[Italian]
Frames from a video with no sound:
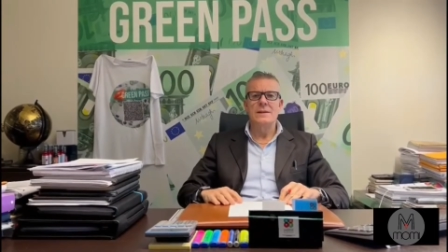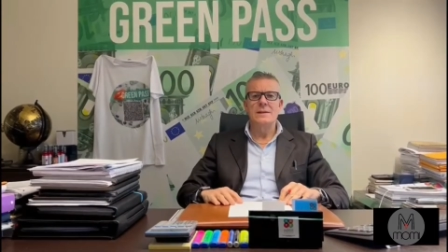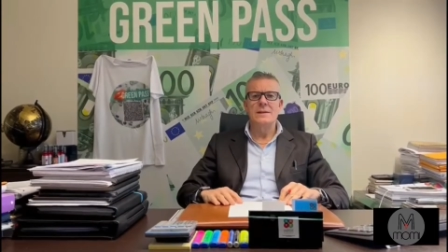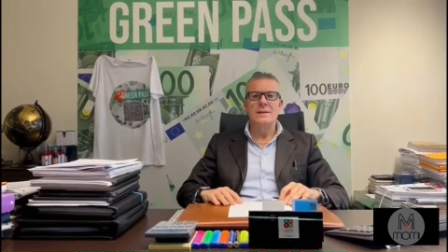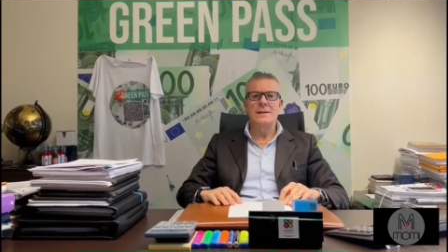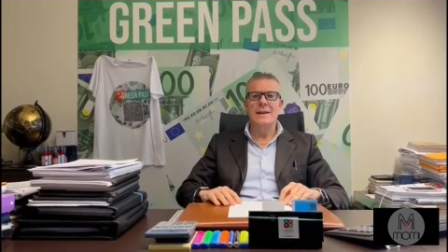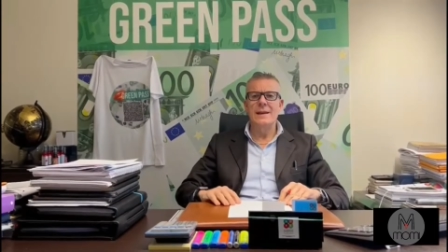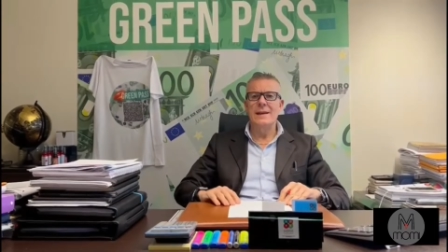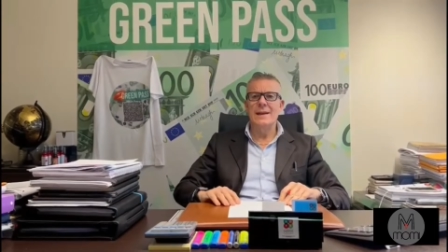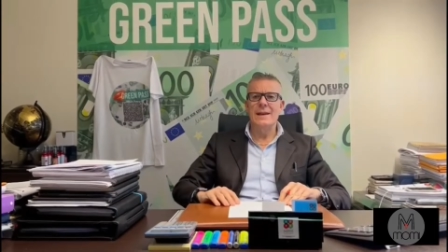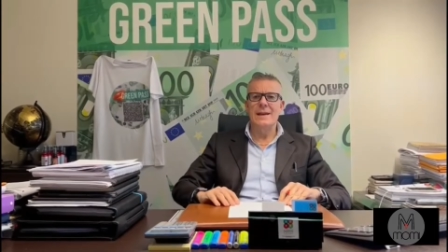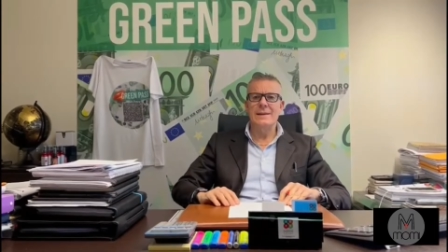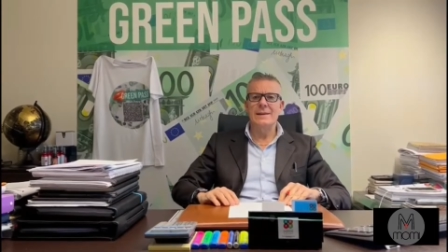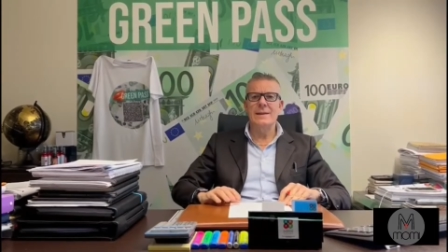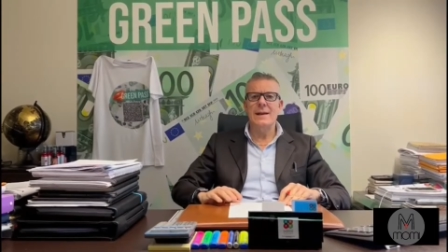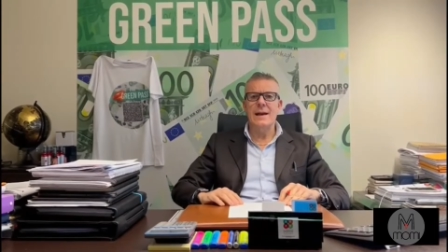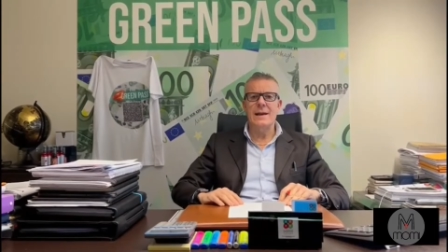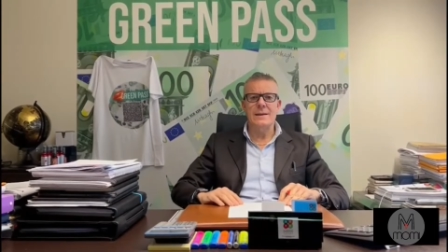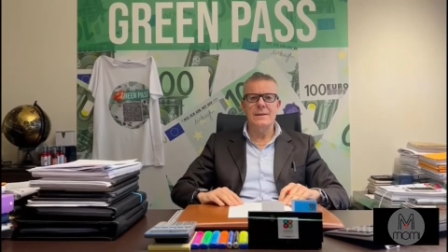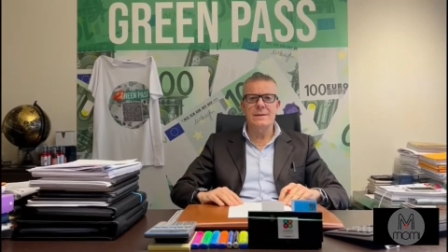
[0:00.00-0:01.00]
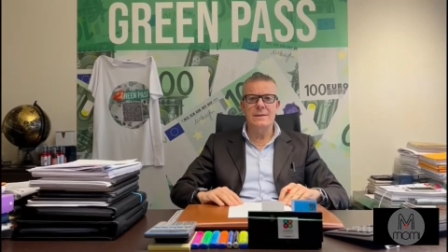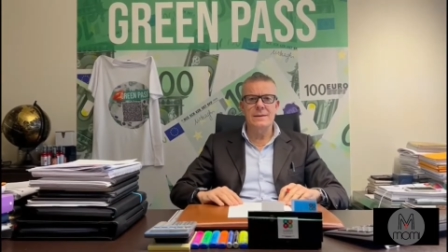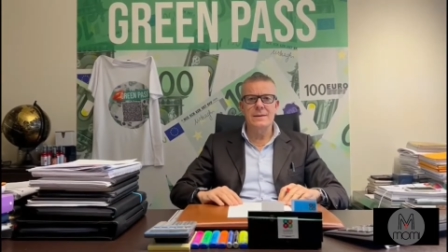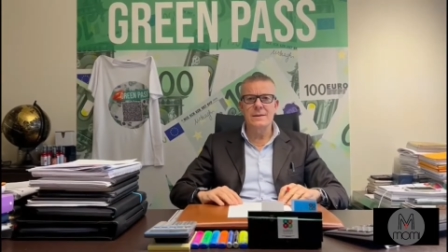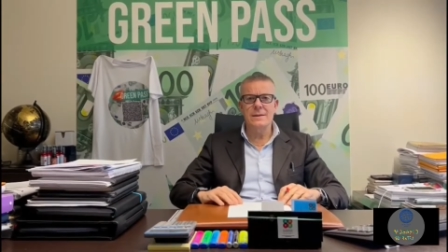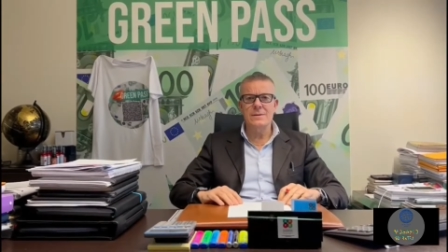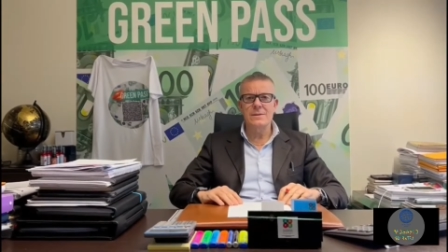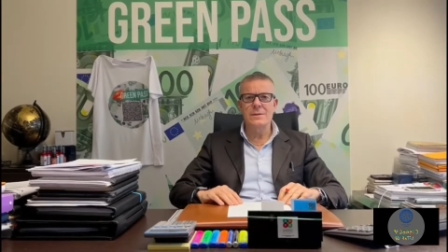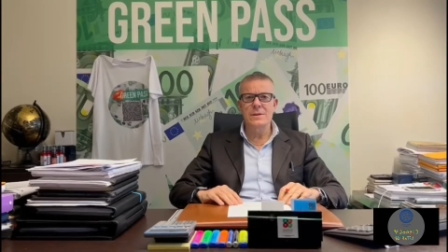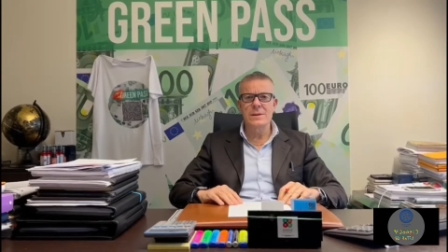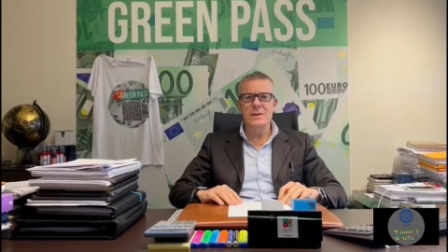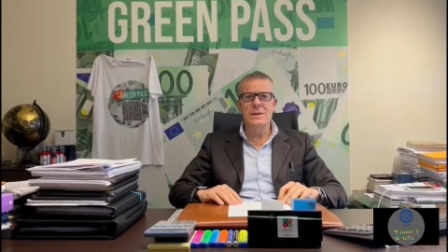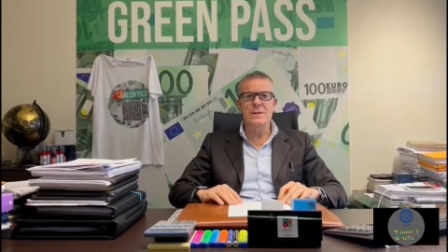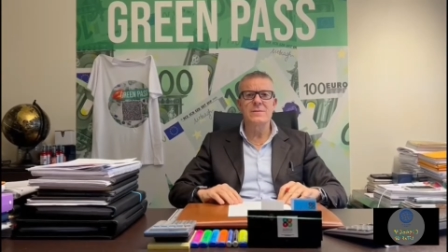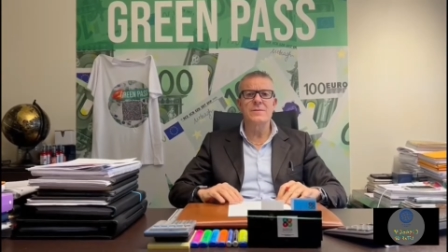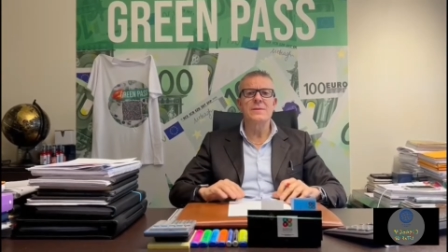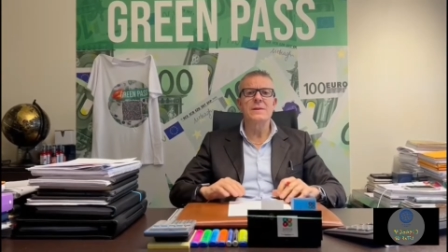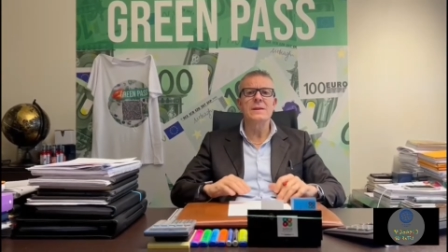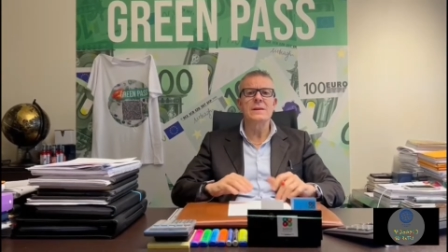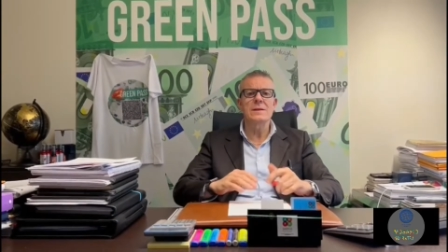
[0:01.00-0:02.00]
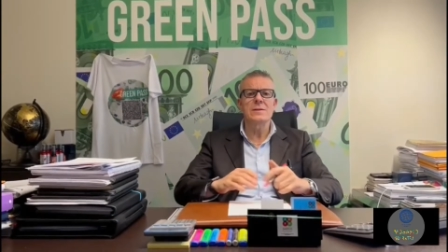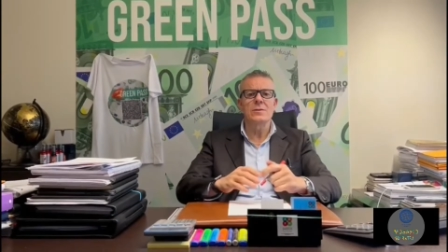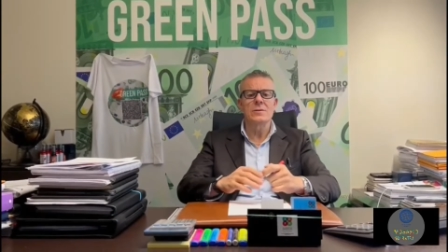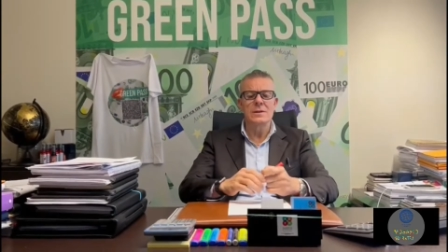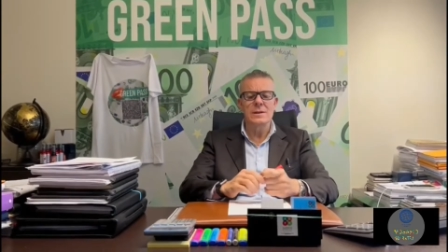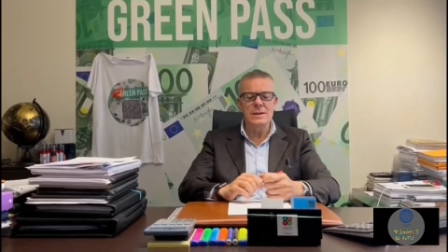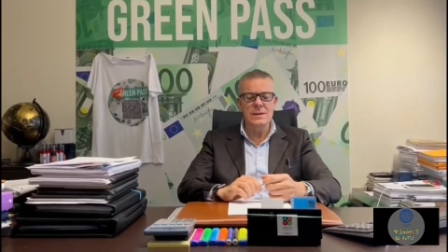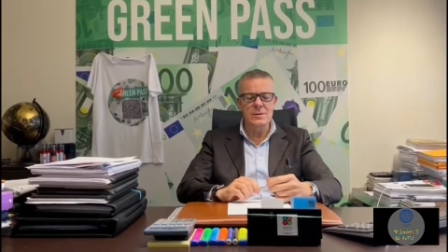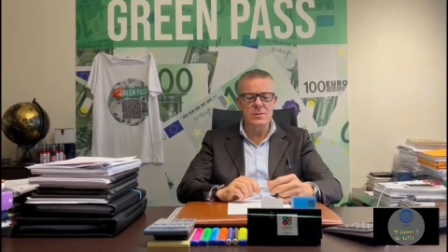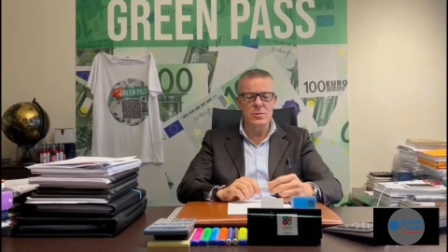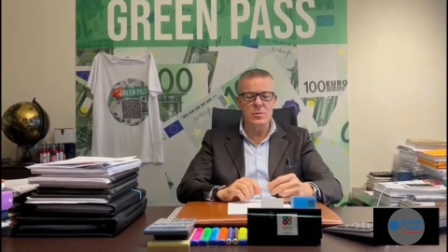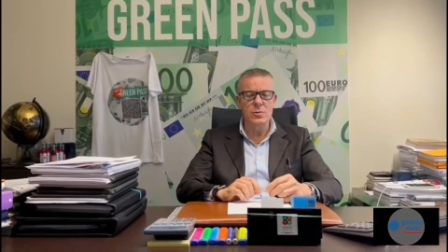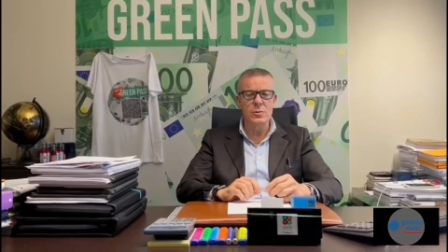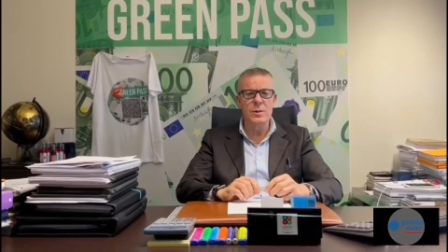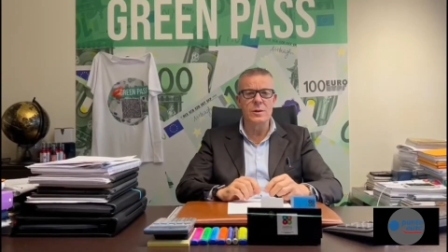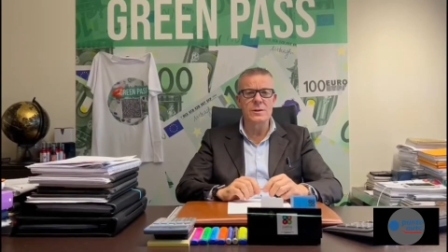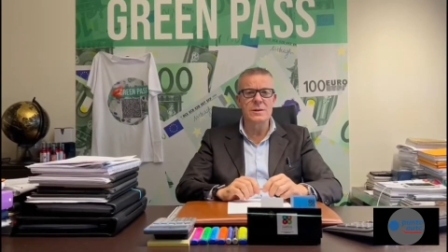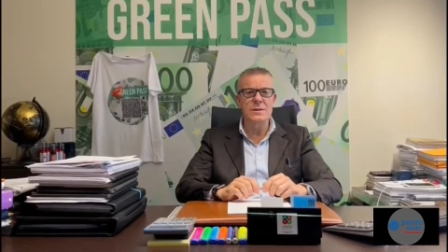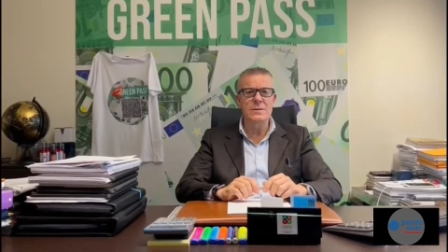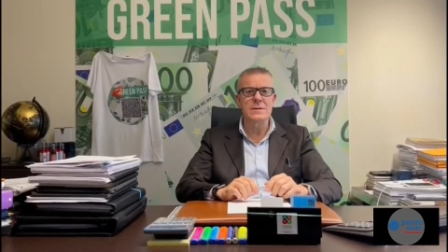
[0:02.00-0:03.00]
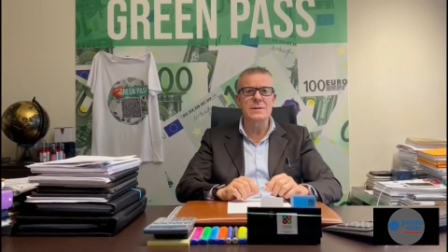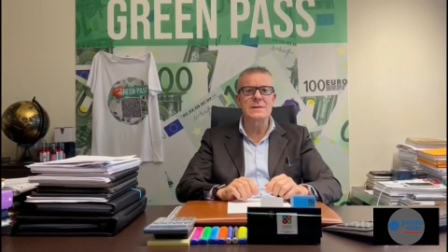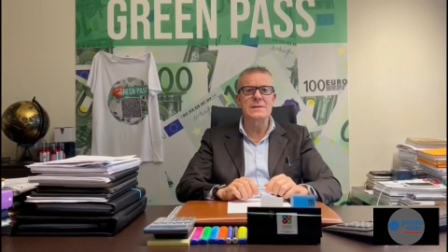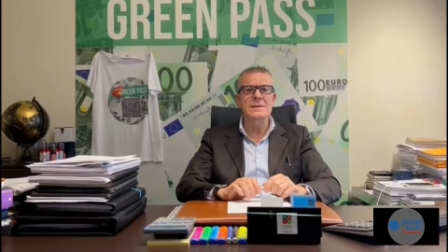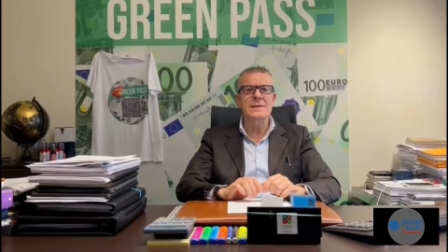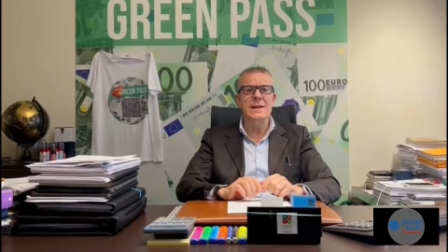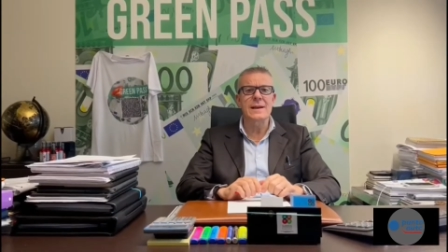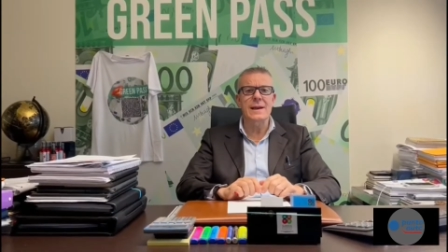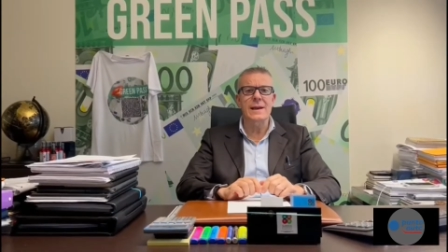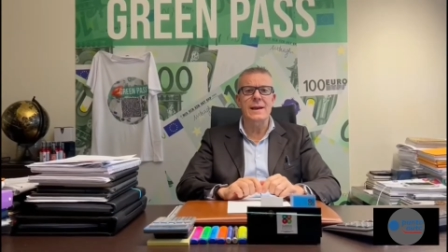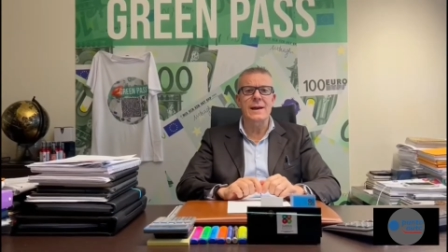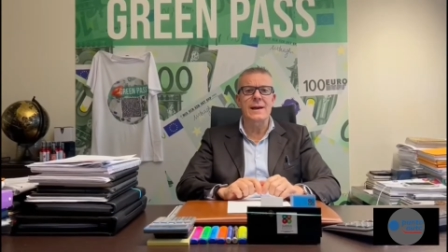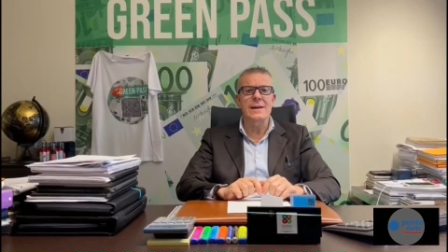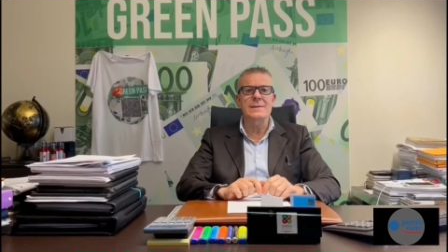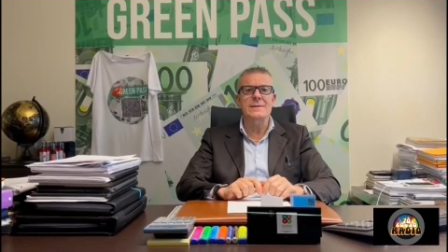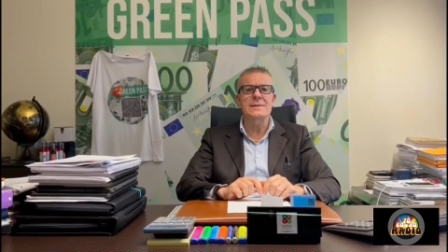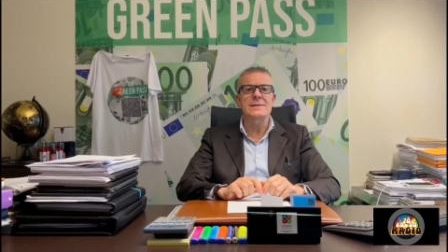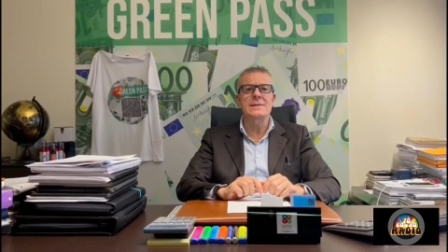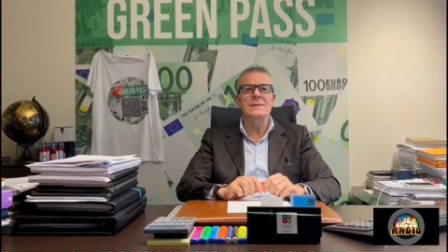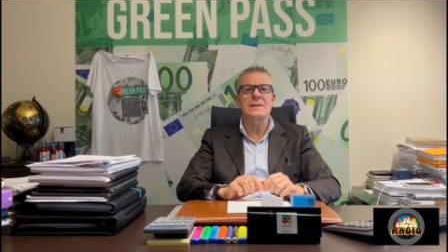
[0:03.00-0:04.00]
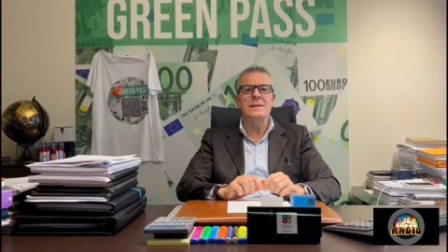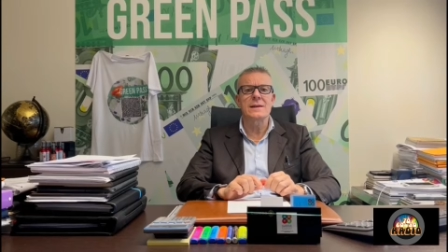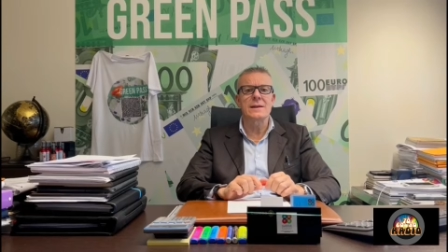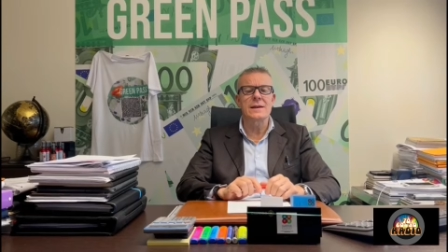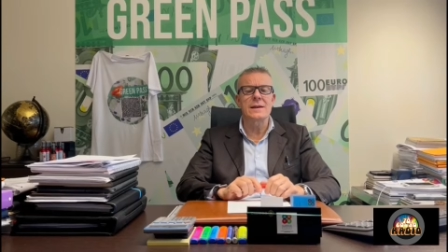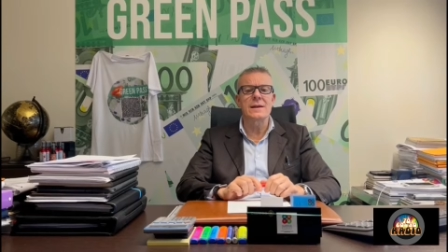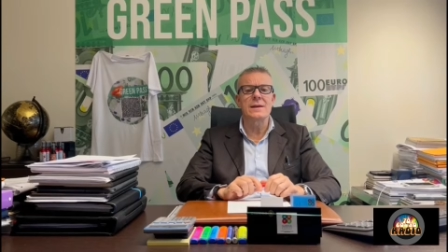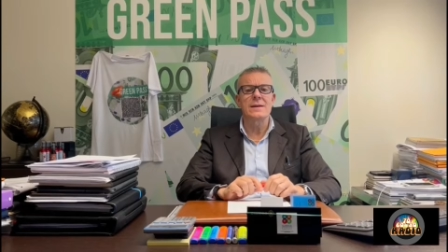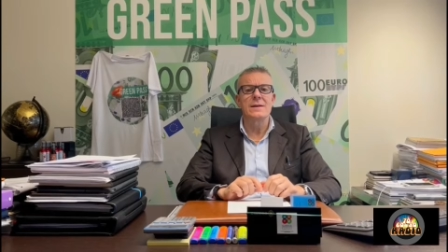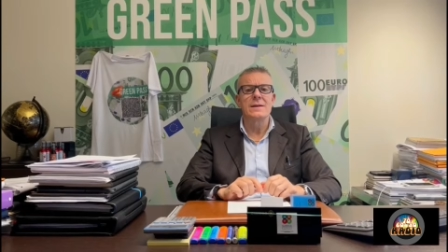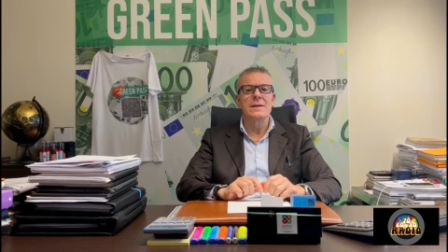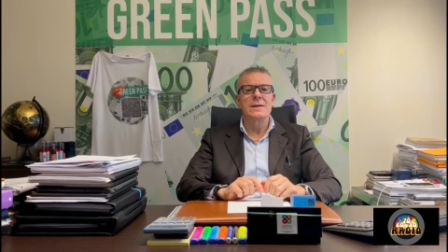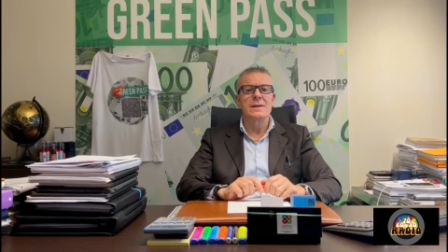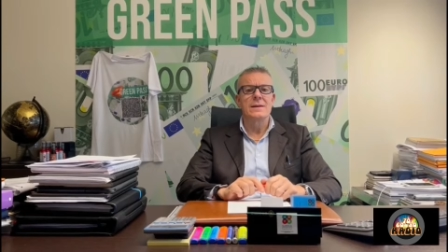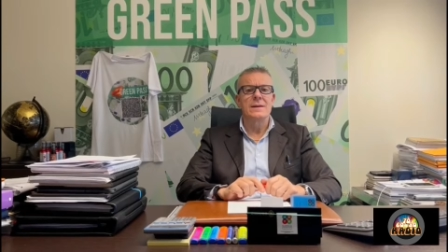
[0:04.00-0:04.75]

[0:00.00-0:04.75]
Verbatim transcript: della DAD, quindi è finito l'incubo di questi ragazzi che